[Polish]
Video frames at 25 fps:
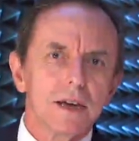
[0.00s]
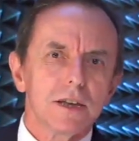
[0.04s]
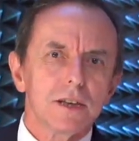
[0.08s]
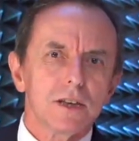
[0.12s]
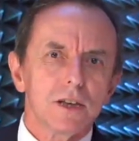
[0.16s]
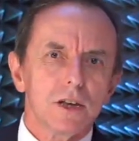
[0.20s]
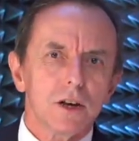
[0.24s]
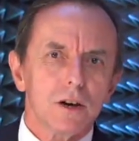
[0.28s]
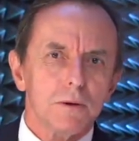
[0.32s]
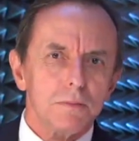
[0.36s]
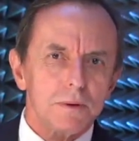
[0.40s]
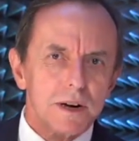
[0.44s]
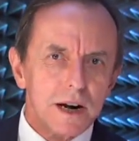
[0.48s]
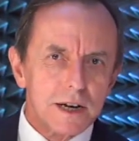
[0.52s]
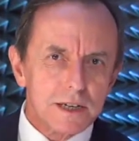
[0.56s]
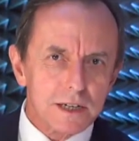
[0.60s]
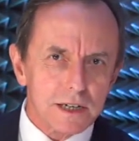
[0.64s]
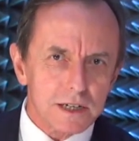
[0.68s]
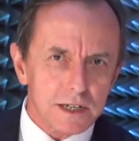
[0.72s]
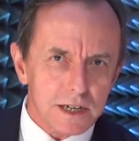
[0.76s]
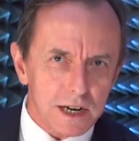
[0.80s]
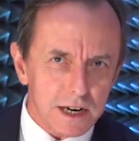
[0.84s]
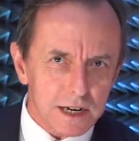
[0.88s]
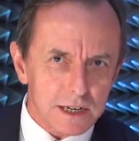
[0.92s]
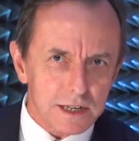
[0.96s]
nie
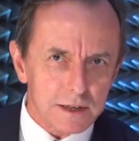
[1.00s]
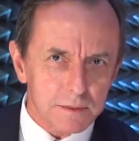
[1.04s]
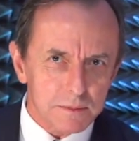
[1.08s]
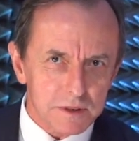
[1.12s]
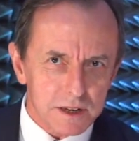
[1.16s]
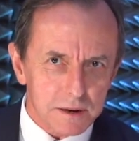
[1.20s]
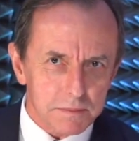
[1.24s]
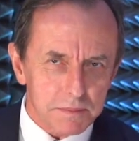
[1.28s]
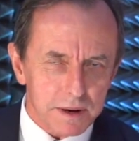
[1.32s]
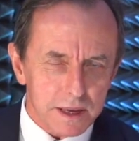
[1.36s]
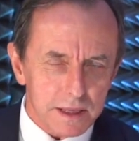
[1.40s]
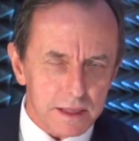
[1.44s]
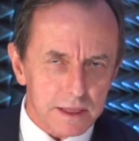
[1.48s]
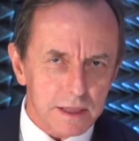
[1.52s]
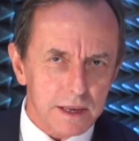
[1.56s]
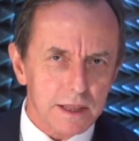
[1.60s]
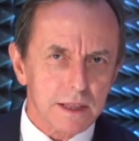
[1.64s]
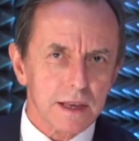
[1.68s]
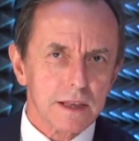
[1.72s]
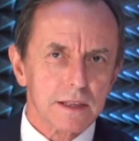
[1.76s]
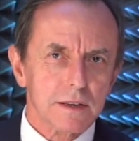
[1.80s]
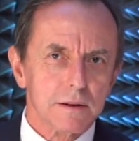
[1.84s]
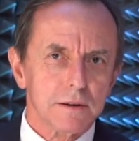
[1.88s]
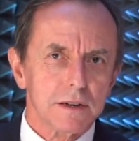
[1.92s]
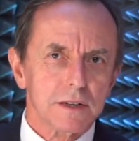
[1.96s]
obrażę się, jak nim nie będę,
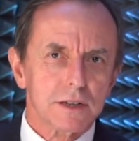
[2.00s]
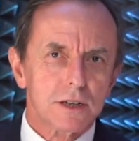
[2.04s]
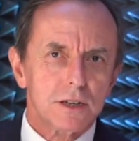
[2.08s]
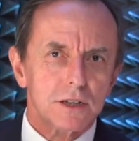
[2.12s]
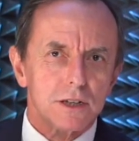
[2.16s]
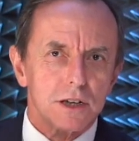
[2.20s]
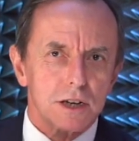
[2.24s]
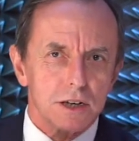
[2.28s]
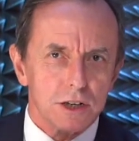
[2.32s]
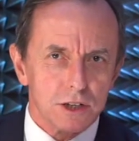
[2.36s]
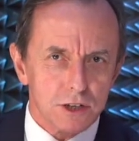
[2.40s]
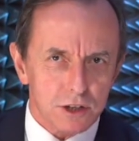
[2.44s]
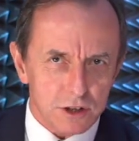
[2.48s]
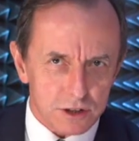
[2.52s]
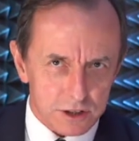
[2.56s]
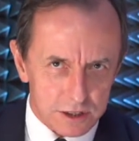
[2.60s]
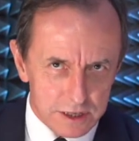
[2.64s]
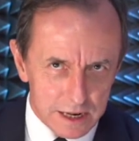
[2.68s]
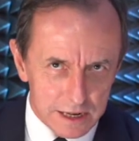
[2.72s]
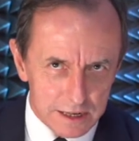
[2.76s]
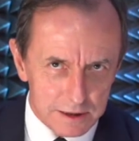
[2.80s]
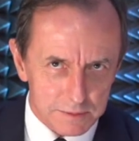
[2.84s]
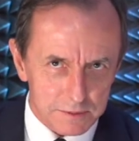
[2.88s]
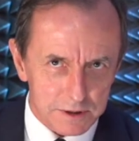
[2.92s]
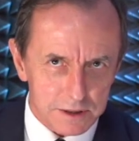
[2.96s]
natomiast jeżeli
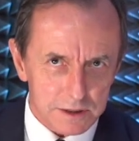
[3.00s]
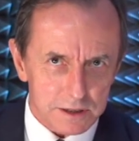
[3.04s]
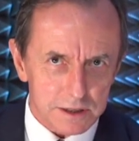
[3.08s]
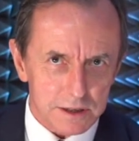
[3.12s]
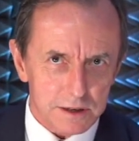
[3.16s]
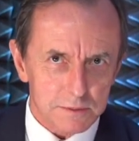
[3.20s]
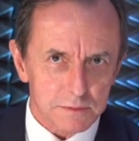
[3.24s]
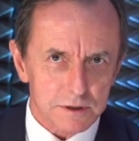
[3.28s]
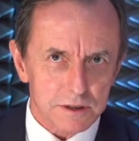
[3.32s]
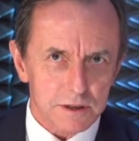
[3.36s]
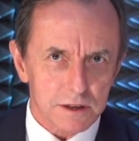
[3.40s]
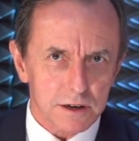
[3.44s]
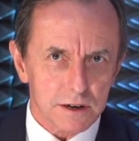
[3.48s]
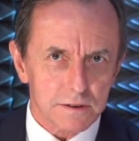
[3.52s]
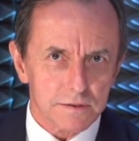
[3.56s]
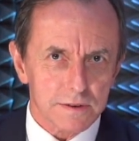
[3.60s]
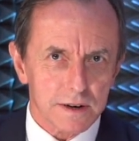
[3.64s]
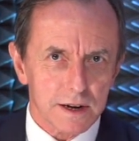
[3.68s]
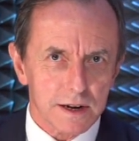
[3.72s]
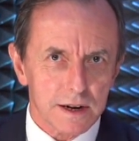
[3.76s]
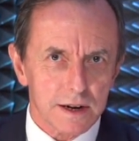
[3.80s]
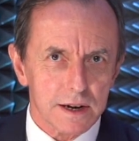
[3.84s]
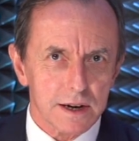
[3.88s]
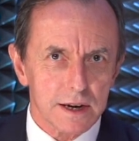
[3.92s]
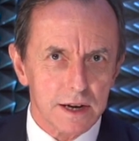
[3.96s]
zostanę ministrem
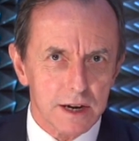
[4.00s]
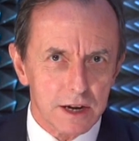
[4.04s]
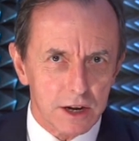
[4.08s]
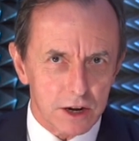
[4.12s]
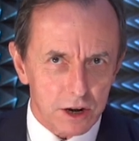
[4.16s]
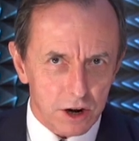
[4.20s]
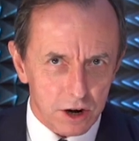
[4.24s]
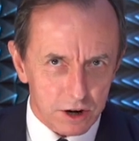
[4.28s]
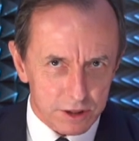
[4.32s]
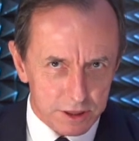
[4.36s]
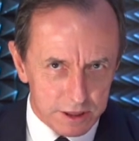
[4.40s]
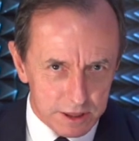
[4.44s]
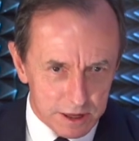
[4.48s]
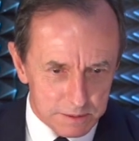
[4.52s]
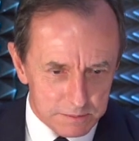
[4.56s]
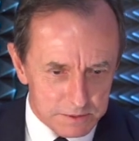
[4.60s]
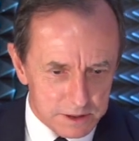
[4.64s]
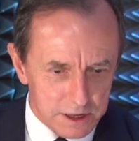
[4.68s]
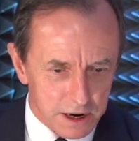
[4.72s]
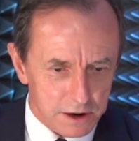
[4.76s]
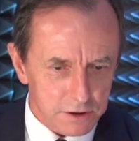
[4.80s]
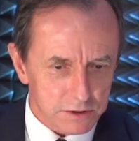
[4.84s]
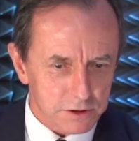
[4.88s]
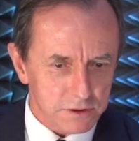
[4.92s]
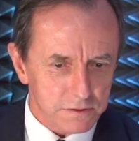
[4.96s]
zdrowia, oddam
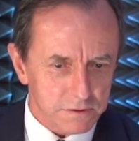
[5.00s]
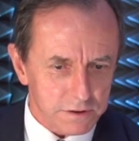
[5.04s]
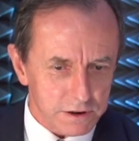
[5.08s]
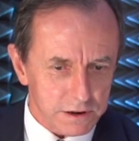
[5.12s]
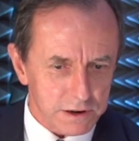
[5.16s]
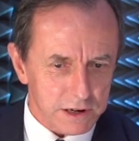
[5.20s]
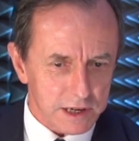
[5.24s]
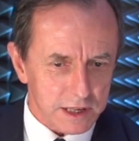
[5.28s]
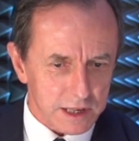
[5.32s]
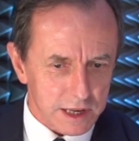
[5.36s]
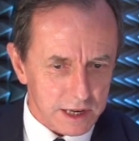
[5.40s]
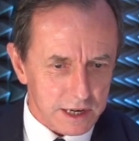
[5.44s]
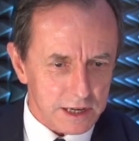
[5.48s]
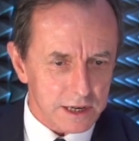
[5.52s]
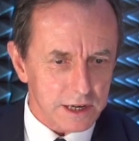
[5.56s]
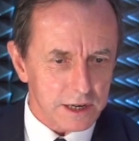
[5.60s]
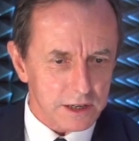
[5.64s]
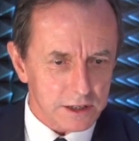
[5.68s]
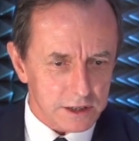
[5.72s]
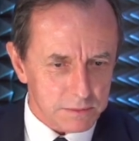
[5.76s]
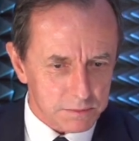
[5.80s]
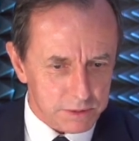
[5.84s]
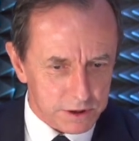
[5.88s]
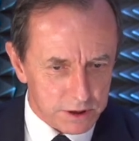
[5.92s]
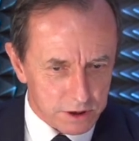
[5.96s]
całą swoją
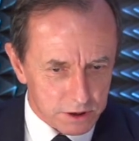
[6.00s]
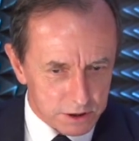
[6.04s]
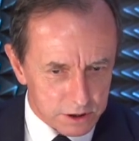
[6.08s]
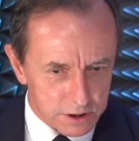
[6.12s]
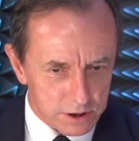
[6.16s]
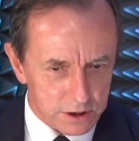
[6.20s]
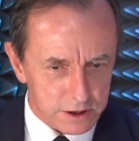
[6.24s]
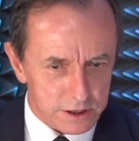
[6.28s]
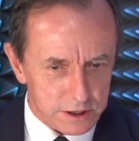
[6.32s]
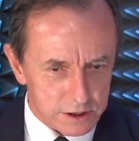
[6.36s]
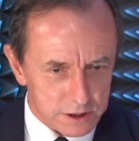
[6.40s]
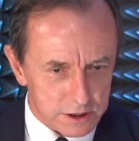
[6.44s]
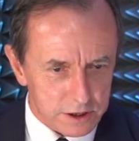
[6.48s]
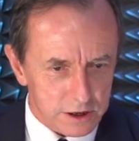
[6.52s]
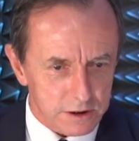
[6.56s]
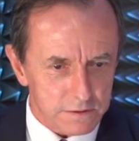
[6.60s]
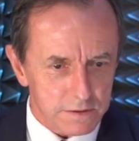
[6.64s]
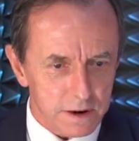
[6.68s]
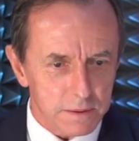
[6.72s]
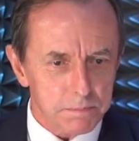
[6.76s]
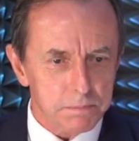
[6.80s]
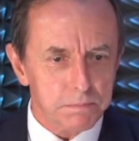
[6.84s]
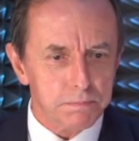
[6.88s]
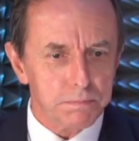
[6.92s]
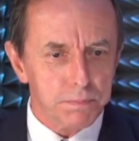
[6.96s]
energię, żeby ochronę
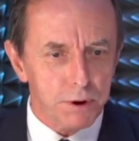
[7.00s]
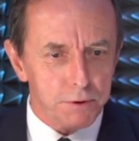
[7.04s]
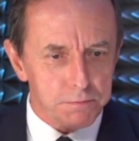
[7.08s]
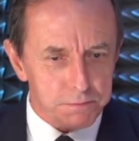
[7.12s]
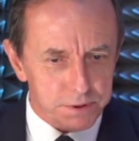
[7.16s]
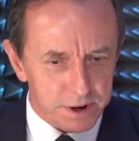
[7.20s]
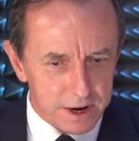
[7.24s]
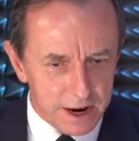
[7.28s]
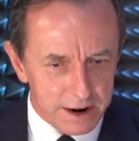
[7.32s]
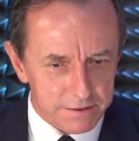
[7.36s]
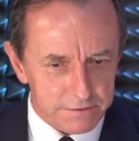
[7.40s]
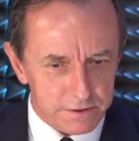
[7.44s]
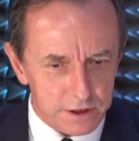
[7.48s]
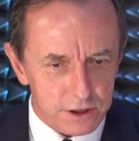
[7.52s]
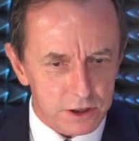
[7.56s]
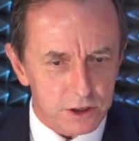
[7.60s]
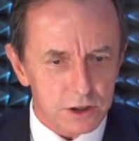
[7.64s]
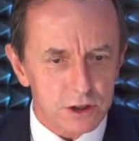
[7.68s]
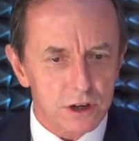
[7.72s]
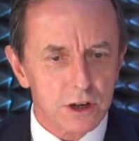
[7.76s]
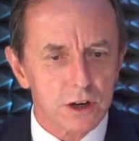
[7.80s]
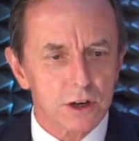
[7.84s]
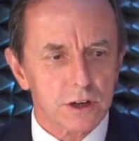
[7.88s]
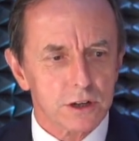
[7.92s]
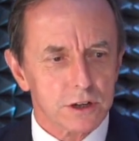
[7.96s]
zdrowia
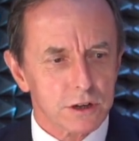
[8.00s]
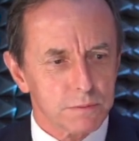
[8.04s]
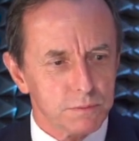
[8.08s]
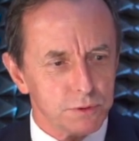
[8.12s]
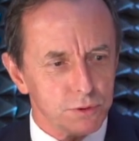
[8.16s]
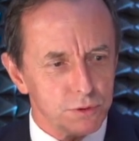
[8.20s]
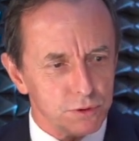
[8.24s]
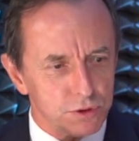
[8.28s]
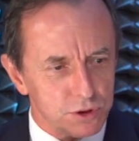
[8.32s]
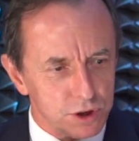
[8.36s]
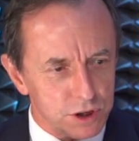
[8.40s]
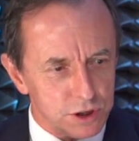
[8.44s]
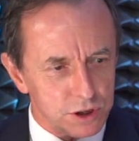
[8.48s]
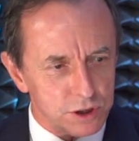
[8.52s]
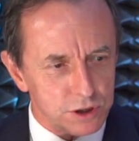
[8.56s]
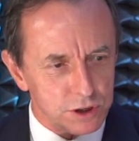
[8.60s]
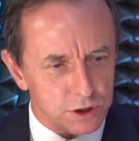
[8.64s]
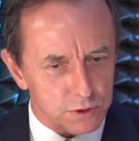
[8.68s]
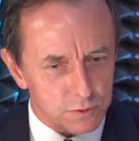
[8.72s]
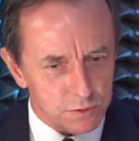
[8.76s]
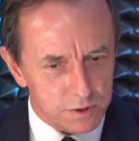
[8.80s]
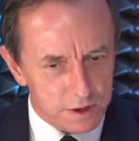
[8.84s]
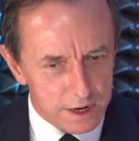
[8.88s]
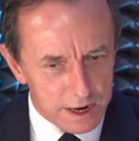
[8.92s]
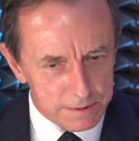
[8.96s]
poprawić żeby uczynić
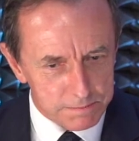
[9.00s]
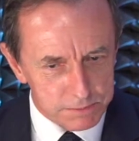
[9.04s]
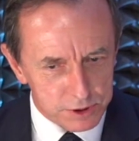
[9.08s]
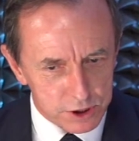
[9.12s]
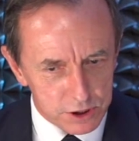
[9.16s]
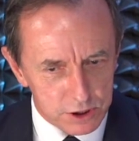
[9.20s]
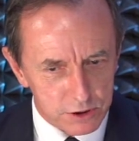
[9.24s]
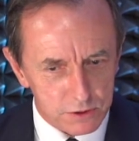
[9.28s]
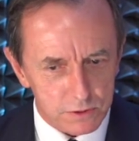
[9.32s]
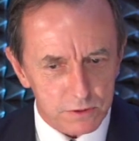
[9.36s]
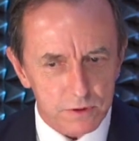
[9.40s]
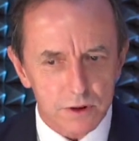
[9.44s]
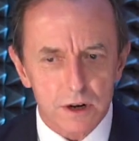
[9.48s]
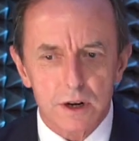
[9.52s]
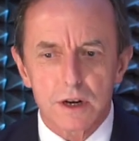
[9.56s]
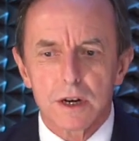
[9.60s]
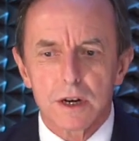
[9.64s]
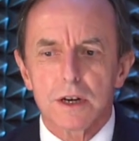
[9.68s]
ją lepszą,